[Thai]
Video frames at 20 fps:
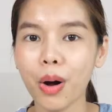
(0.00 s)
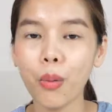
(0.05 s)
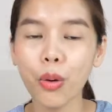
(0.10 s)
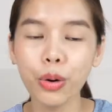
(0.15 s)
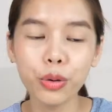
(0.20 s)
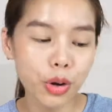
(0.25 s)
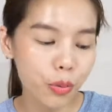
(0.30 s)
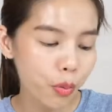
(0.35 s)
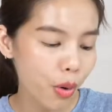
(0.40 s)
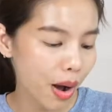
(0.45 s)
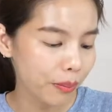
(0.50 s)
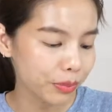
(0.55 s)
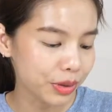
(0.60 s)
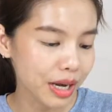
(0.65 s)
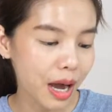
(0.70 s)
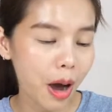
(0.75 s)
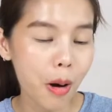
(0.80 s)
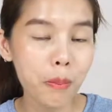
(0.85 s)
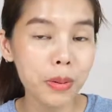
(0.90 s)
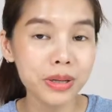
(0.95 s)
ราะว่าด้วยความ
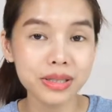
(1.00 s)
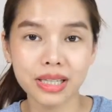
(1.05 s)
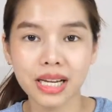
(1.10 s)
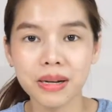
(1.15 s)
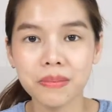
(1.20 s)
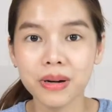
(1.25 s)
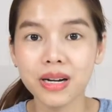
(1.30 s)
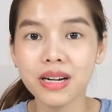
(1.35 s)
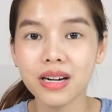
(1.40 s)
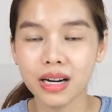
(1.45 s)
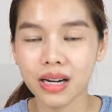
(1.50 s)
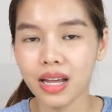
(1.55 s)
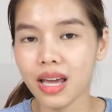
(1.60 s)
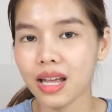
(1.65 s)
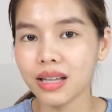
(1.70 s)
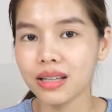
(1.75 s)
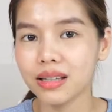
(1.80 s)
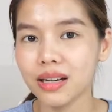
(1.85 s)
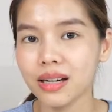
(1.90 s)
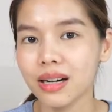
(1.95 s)
ที่เขาเปอร์เซ็นต์มะเขือเท
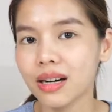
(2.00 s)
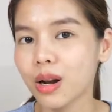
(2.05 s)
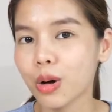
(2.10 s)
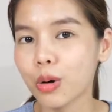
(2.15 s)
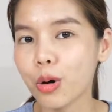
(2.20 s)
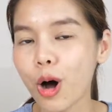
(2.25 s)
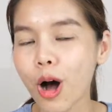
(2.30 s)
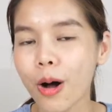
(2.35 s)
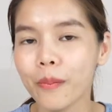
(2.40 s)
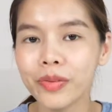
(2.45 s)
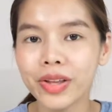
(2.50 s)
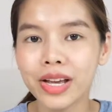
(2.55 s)
ศเยอะ แล้วก็